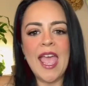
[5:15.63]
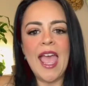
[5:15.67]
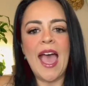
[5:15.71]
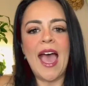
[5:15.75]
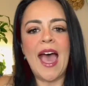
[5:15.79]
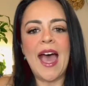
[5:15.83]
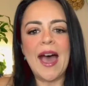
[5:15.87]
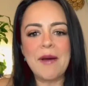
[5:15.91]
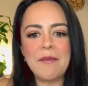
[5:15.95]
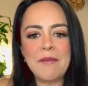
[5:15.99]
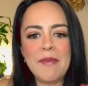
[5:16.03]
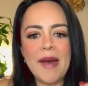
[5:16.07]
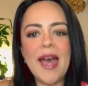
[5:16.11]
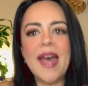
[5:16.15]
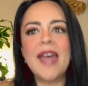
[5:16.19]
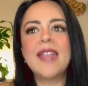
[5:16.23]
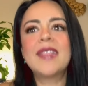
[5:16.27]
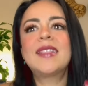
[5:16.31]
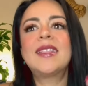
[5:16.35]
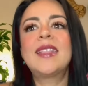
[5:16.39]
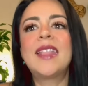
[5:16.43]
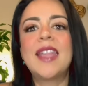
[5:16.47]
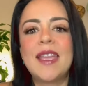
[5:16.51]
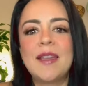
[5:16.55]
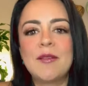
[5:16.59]

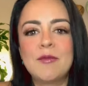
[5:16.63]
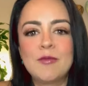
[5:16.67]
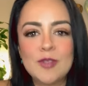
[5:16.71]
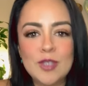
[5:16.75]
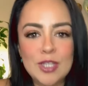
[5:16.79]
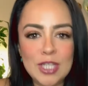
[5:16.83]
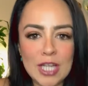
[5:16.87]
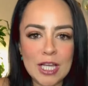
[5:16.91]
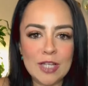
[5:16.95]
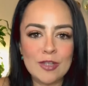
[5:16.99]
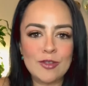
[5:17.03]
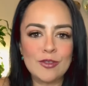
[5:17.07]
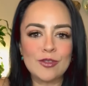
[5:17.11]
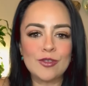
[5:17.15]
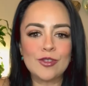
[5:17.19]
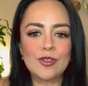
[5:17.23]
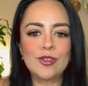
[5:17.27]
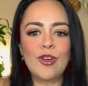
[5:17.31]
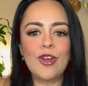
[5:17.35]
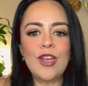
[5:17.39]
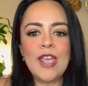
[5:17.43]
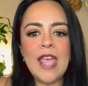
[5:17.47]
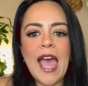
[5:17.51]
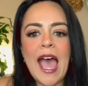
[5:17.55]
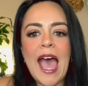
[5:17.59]
amante, muchachos,
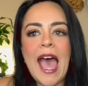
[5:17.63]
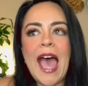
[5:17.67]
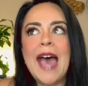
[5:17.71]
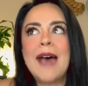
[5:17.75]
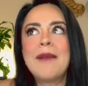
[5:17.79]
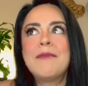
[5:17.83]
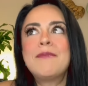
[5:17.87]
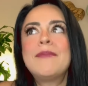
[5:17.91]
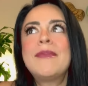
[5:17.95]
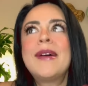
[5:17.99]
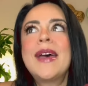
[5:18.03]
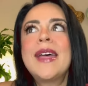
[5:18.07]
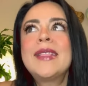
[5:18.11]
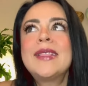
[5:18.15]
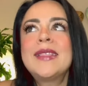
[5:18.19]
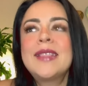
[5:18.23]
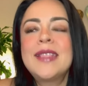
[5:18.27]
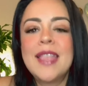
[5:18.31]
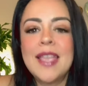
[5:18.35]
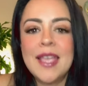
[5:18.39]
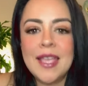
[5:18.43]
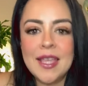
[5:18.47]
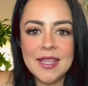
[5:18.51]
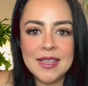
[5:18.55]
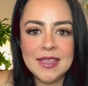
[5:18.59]
soy
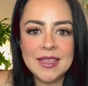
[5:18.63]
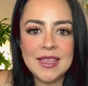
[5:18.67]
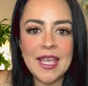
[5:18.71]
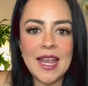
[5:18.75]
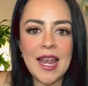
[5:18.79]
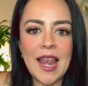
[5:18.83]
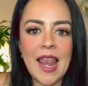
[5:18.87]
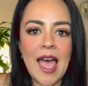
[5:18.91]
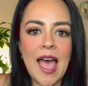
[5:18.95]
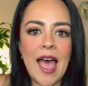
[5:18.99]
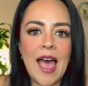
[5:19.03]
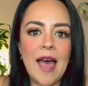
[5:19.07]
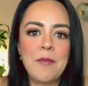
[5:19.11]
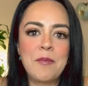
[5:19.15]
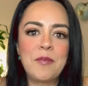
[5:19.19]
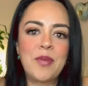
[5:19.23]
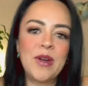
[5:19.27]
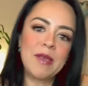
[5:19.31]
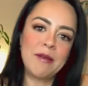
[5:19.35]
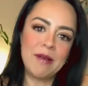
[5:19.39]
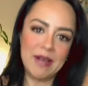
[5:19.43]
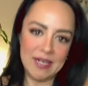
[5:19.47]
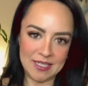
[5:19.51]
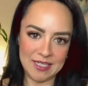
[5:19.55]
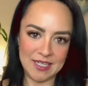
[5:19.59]
amante de la
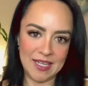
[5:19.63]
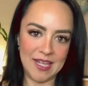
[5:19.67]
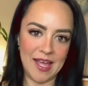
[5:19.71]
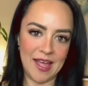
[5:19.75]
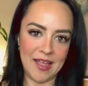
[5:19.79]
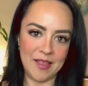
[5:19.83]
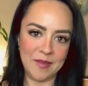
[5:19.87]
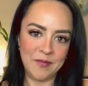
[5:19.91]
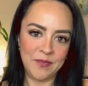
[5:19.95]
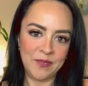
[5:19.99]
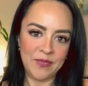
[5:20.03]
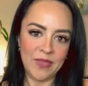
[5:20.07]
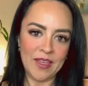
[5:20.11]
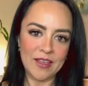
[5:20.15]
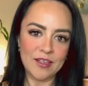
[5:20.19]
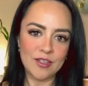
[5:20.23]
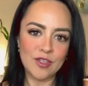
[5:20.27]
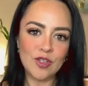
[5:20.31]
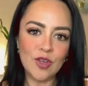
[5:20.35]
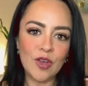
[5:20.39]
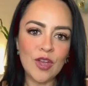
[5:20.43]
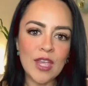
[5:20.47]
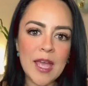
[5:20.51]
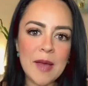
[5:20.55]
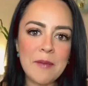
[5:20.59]
privacidad.
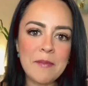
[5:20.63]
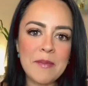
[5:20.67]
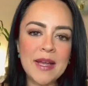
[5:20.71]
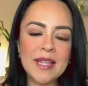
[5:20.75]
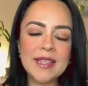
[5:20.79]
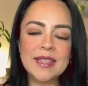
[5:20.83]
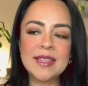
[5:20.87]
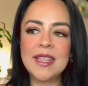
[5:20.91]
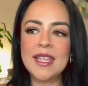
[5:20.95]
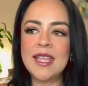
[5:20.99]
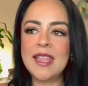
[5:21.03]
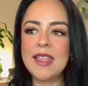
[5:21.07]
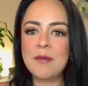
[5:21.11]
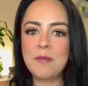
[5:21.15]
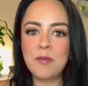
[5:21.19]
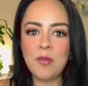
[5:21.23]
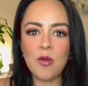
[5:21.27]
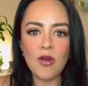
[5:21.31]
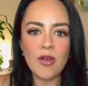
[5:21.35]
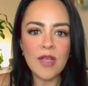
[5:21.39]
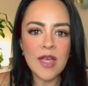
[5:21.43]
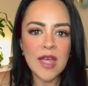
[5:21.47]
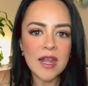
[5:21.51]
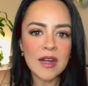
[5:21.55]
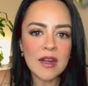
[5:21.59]
Soy amante de
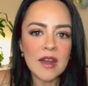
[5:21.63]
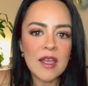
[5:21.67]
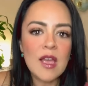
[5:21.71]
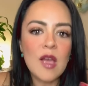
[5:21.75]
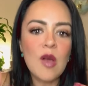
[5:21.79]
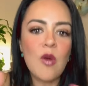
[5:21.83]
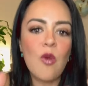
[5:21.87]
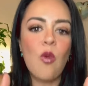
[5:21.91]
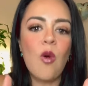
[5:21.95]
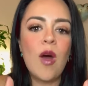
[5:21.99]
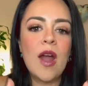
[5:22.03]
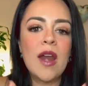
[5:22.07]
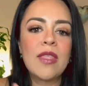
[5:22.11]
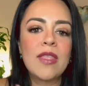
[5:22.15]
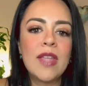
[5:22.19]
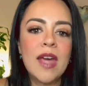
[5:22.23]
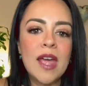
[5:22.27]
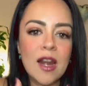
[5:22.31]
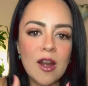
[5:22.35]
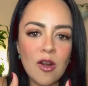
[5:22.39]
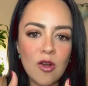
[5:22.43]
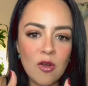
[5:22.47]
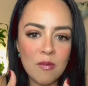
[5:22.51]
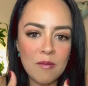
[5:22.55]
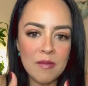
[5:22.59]
poder
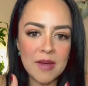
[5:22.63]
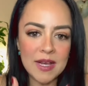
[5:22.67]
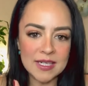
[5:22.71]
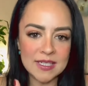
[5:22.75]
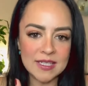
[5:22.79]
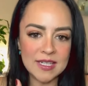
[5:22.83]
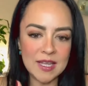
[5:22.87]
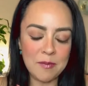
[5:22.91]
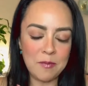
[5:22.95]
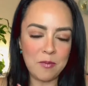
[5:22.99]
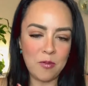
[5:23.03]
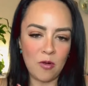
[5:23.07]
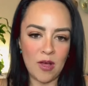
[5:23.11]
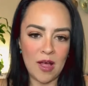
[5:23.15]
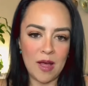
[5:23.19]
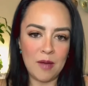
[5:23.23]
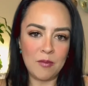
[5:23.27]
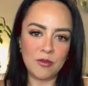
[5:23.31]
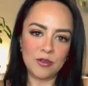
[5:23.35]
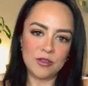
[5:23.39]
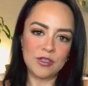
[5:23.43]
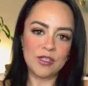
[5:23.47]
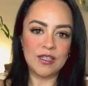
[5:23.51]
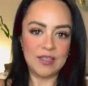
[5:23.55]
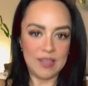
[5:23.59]
guardar lo más que
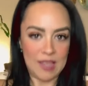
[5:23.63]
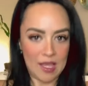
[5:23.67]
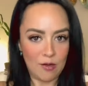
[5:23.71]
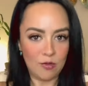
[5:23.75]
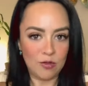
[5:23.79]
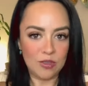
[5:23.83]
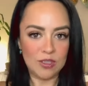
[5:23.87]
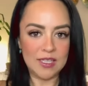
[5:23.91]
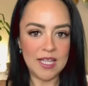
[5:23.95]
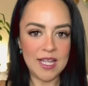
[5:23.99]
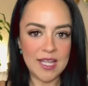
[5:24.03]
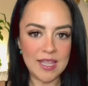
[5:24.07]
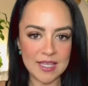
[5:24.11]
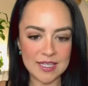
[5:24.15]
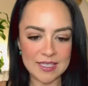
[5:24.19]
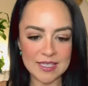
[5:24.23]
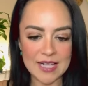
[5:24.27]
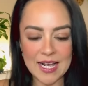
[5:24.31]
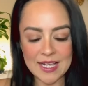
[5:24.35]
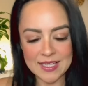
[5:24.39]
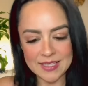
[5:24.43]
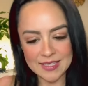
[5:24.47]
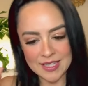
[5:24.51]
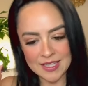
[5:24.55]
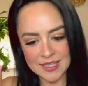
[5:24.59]
podamos de ustedes.
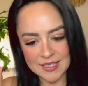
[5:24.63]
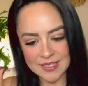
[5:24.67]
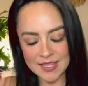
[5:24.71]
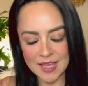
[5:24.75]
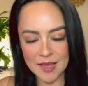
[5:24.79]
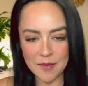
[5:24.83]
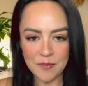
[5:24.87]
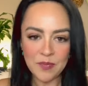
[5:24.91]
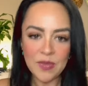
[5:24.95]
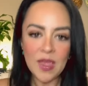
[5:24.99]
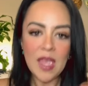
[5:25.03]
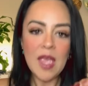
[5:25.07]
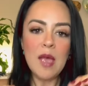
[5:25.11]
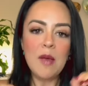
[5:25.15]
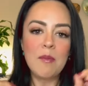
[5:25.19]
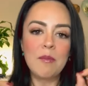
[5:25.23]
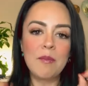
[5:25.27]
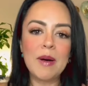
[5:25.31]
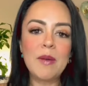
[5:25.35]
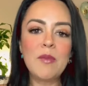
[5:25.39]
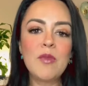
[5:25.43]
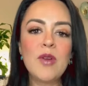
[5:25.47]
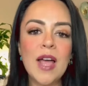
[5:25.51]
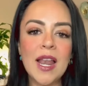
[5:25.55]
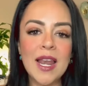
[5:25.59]
Así es que
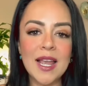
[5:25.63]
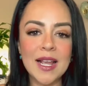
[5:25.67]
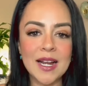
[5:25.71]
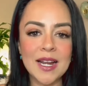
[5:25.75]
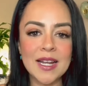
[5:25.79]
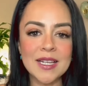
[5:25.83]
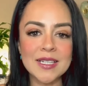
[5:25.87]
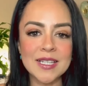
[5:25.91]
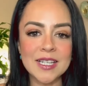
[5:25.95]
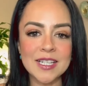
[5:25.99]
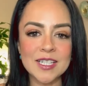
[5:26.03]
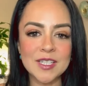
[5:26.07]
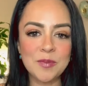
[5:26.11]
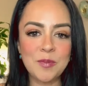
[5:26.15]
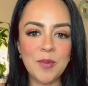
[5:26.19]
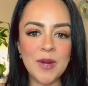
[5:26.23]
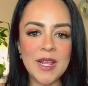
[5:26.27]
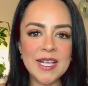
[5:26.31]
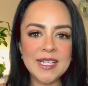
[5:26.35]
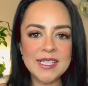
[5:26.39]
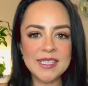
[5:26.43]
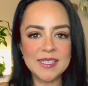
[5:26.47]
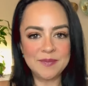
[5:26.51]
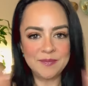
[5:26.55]
vamos a la clase express